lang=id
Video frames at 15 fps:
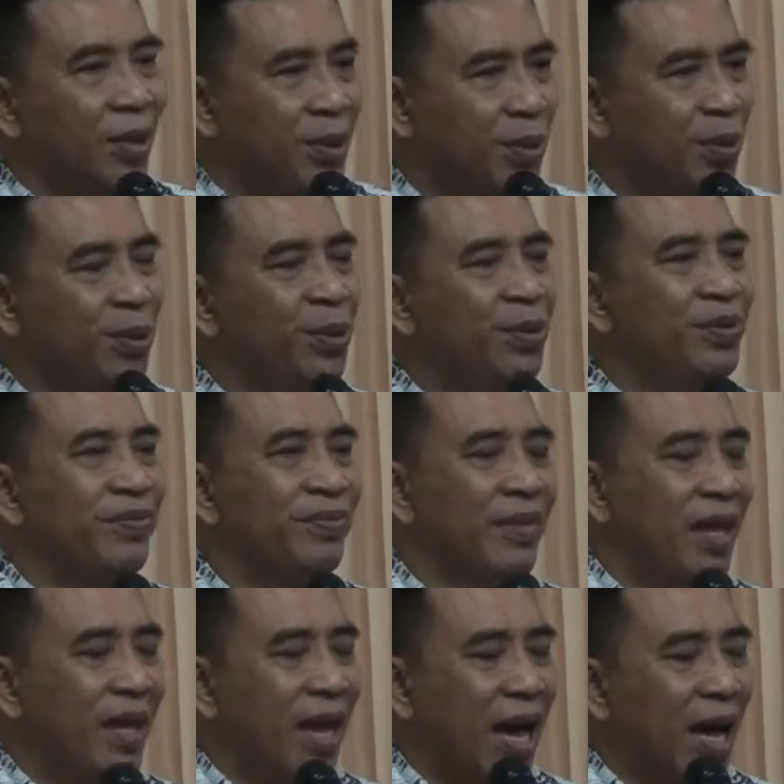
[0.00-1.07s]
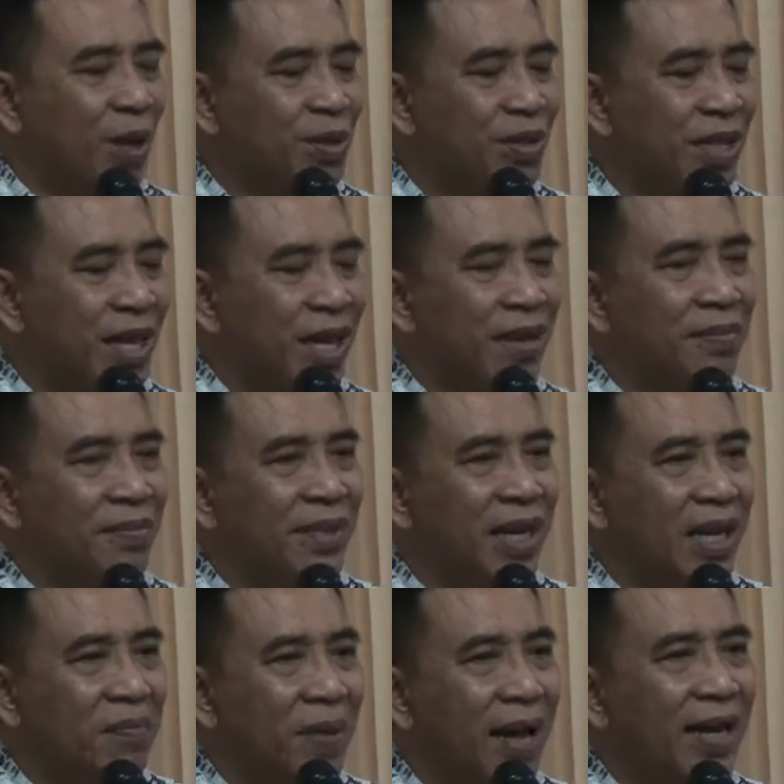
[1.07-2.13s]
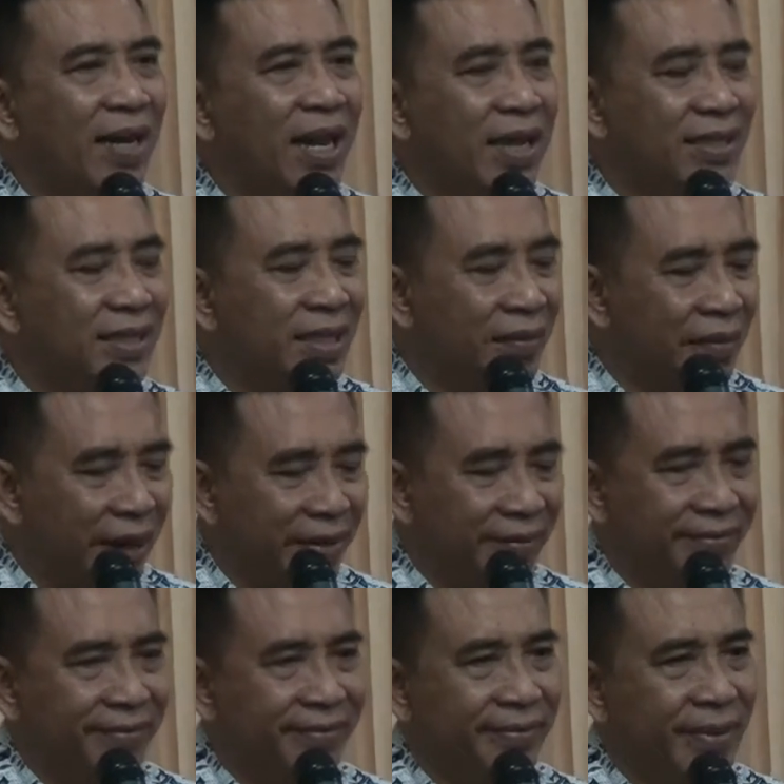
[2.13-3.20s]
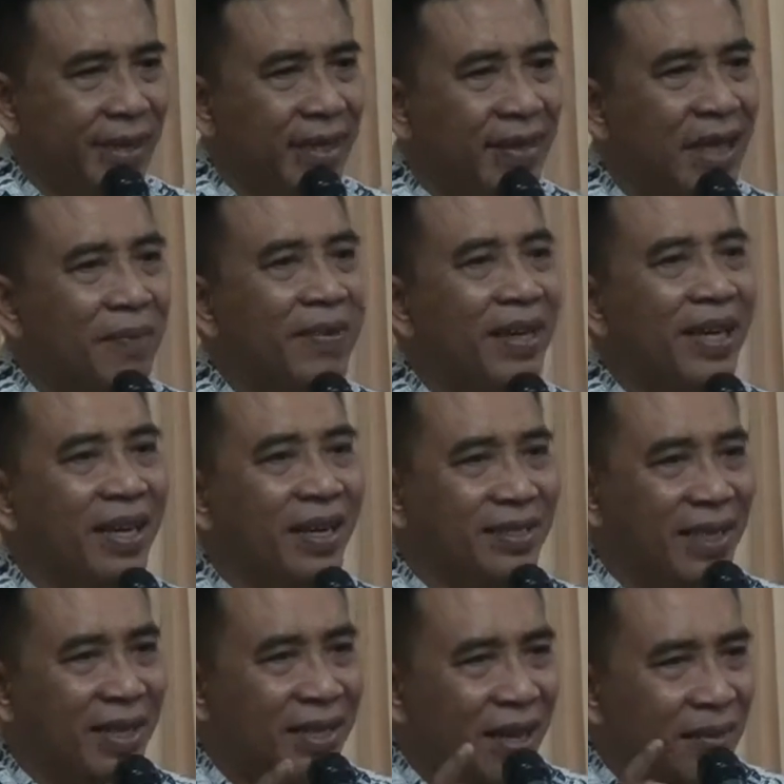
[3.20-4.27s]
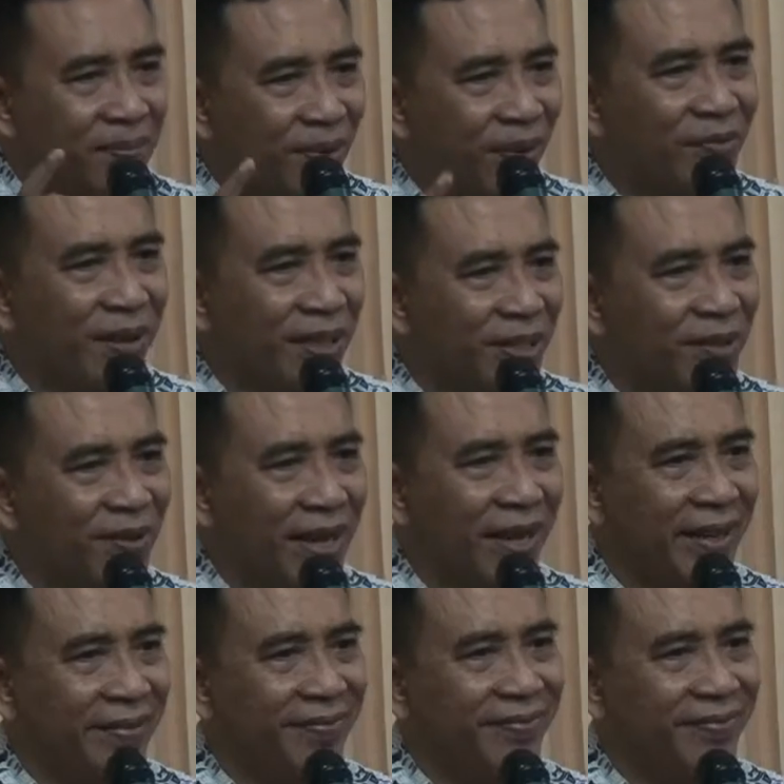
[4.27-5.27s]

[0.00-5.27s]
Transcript: Guru harusnya menjadi panggilan jiwa tapi kinerjanya profesional